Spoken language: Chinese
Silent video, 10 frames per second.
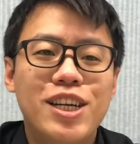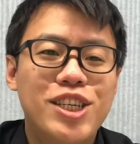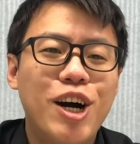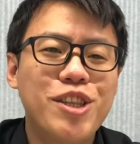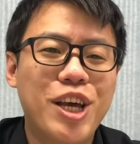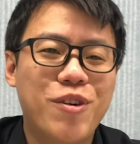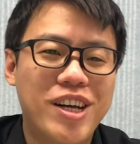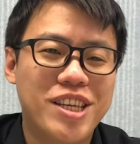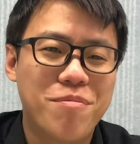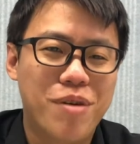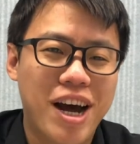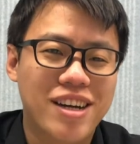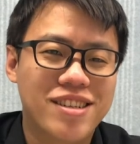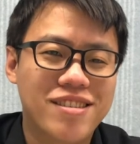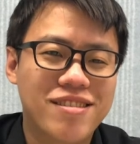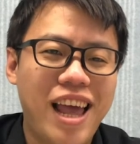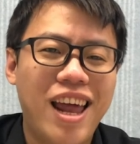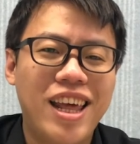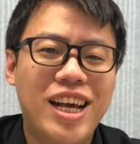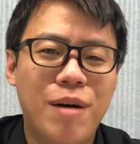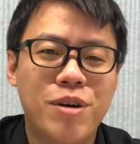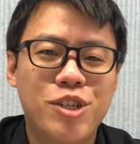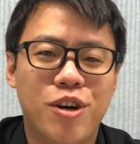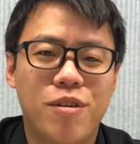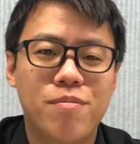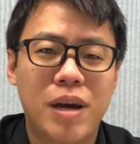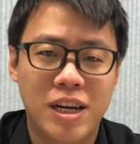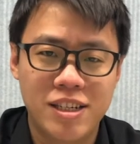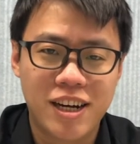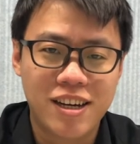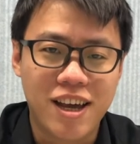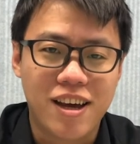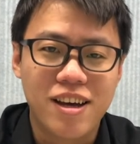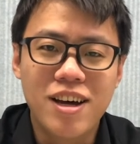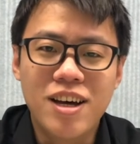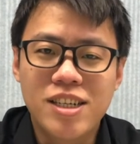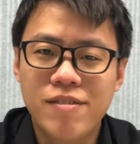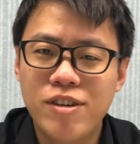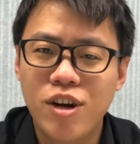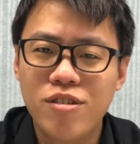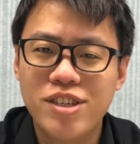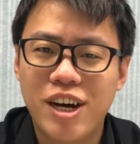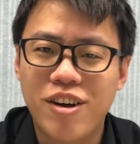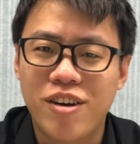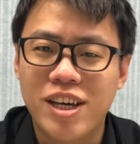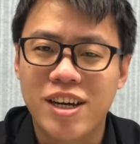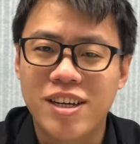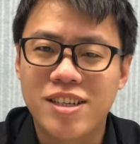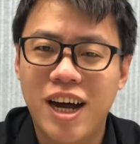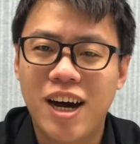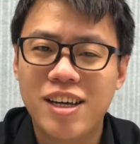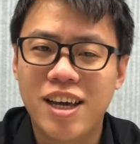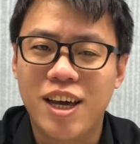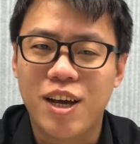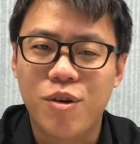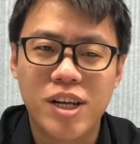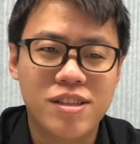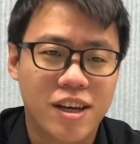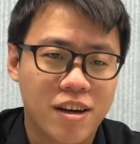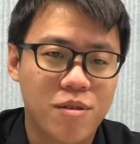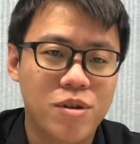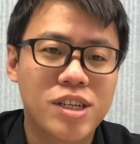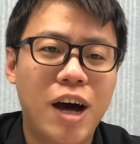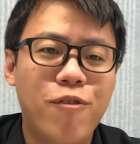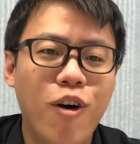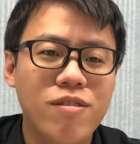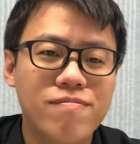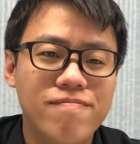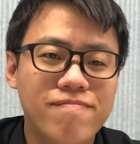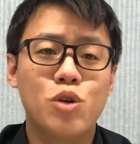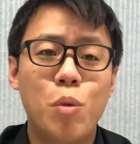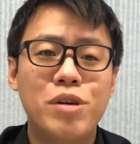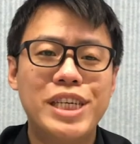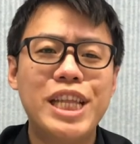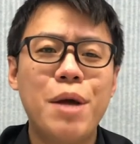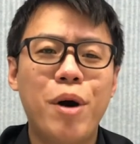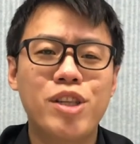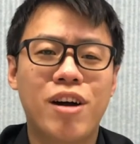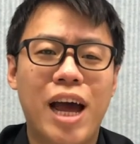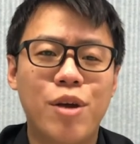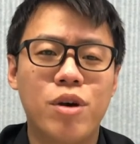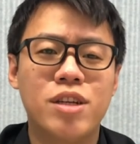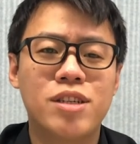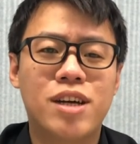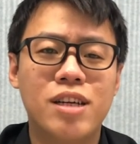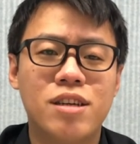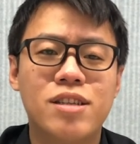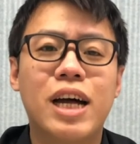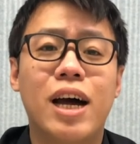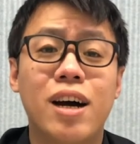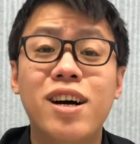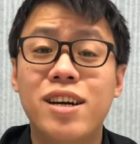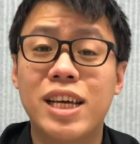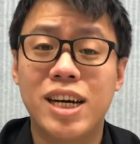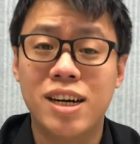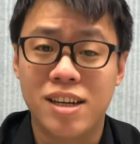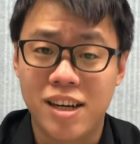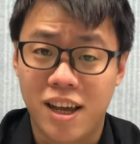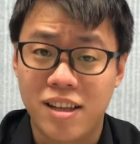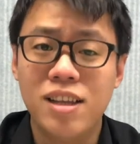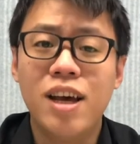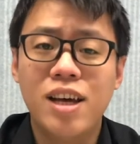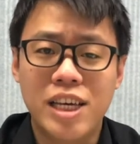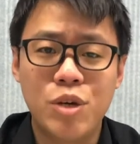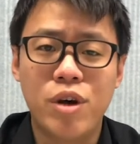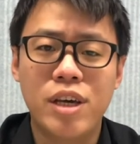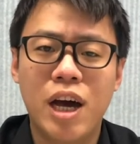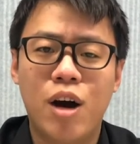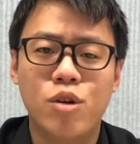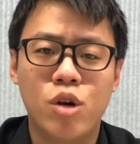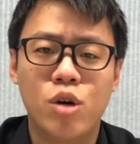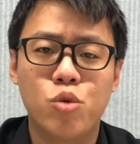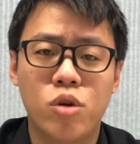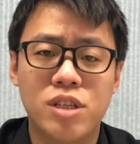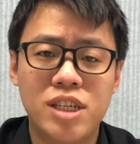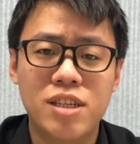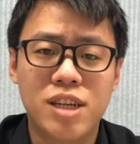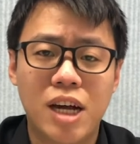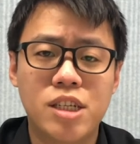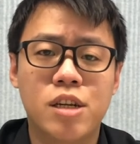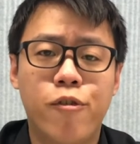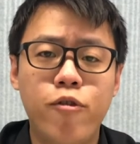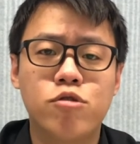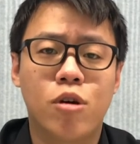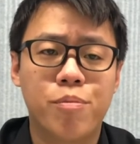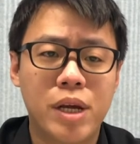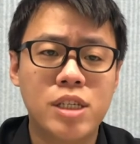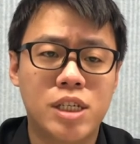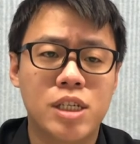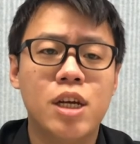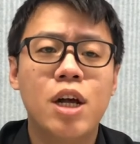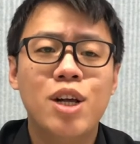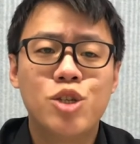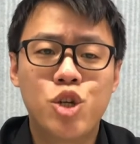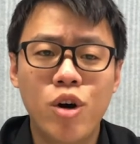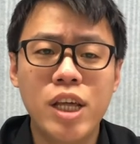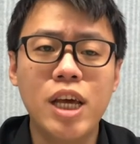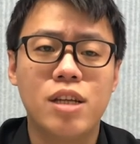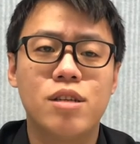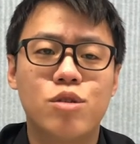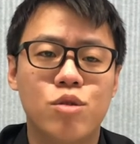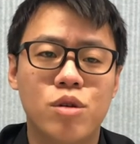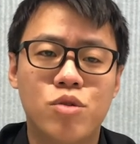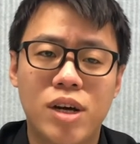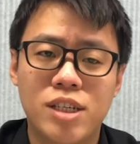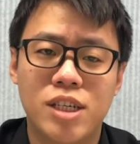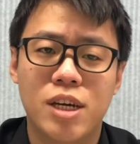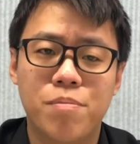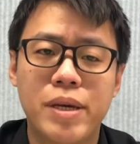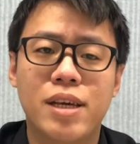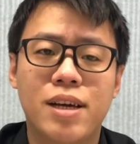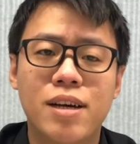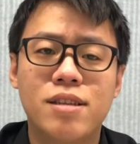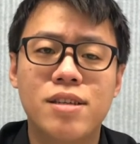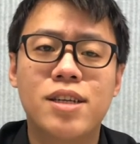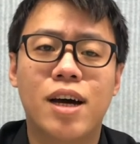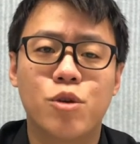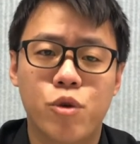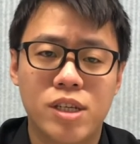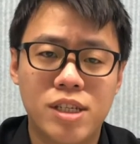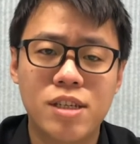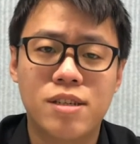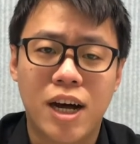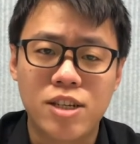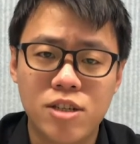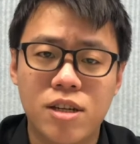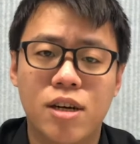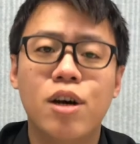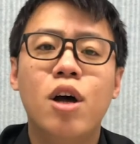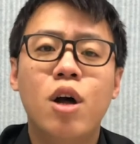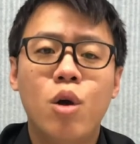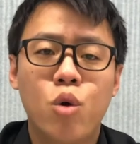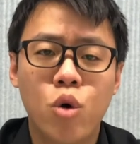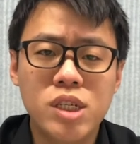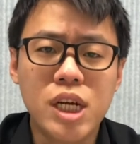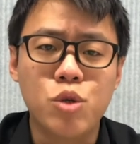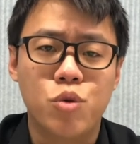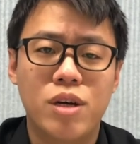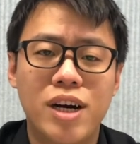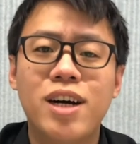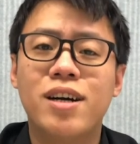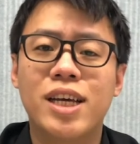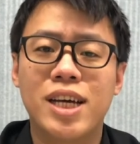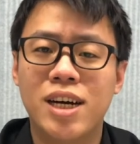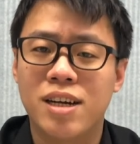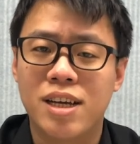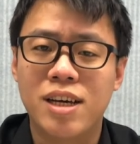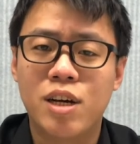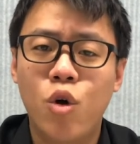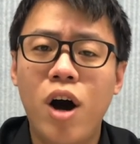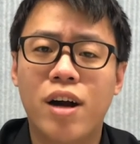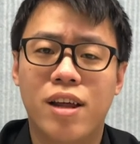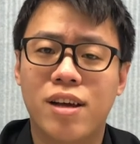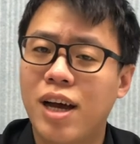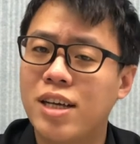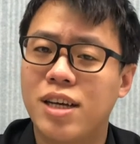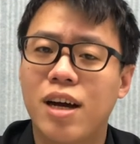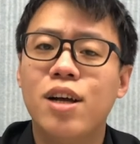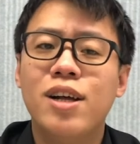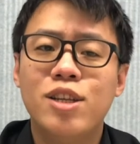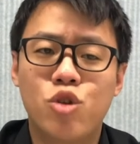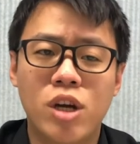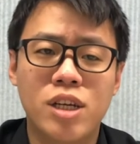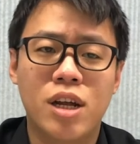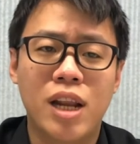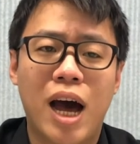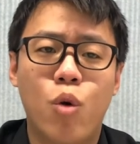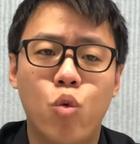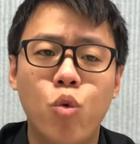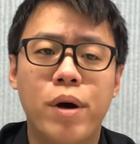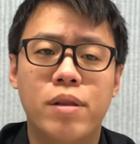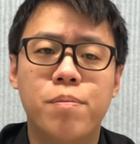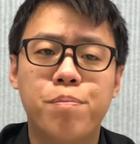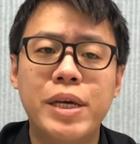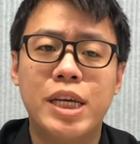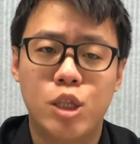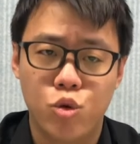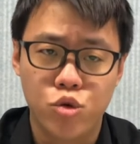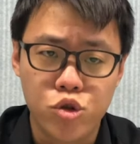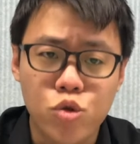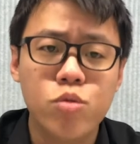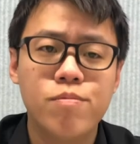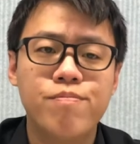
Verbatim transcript: 焦点观点 Plus Daily Commercial 每日商业，十分钟交流一个商业观点。我是阿峰。我们今天的报道来源是刊登在二零二零年一月一号由远见杂志副总编辑邱立燕所撰写，并刊登在远见杂志的罗振宇二零二零跨年开讲推荐的哪五本必读书？